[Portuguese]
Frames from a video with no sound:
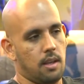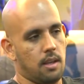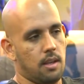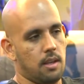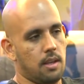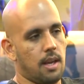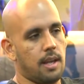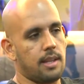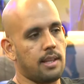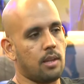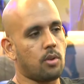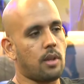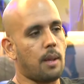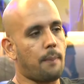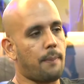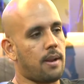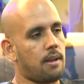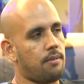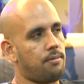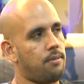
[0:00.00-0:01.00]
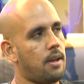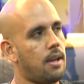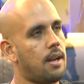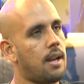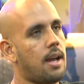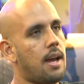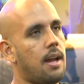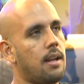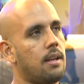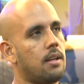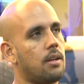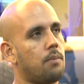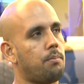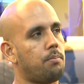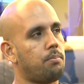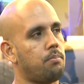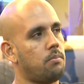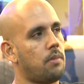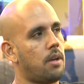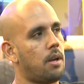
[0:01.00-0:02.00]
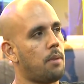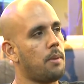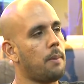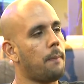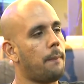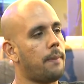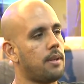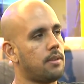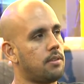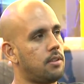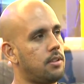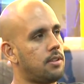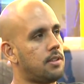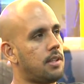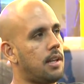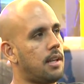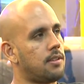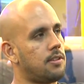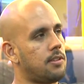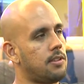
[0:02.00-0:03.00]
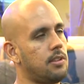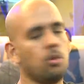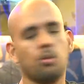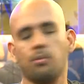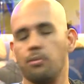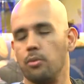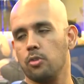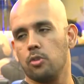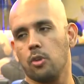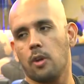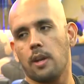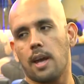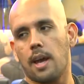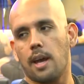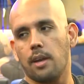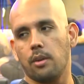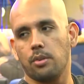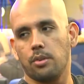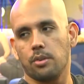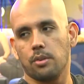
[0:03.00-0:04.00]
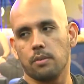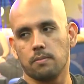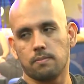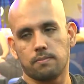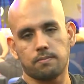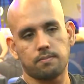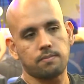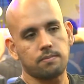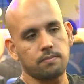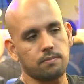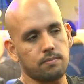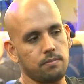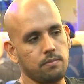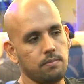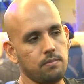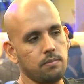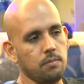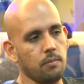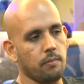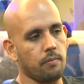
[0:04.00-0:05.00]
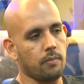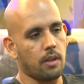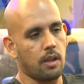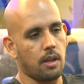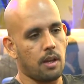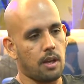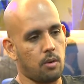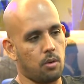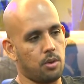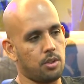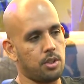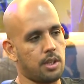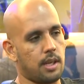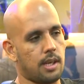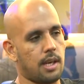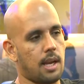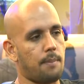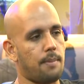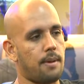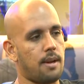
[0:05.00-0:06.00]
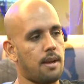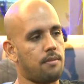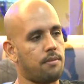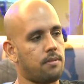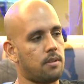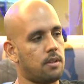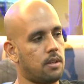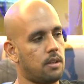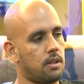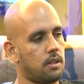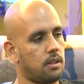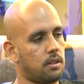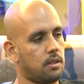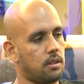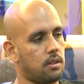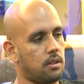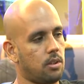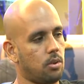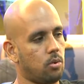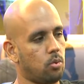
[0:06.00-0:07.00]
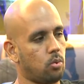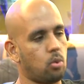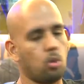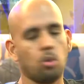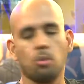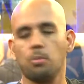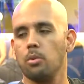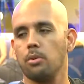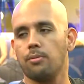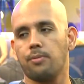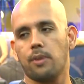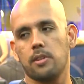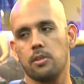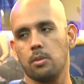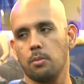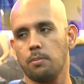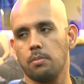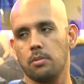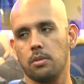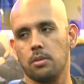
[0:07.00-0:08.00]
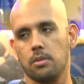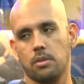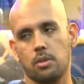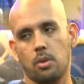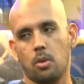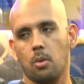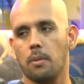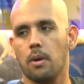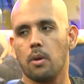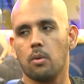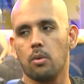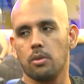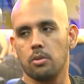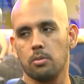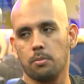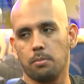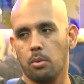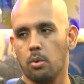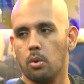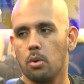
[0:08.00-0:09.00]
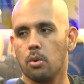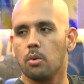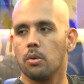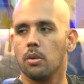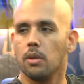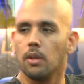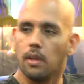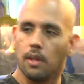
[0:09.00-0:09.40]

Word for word: E aí dentro da Parafernália era uma empresa de, sei lá, cinco funcionários, onde acabava que todo mundo fazia de alguma coisa um pouco.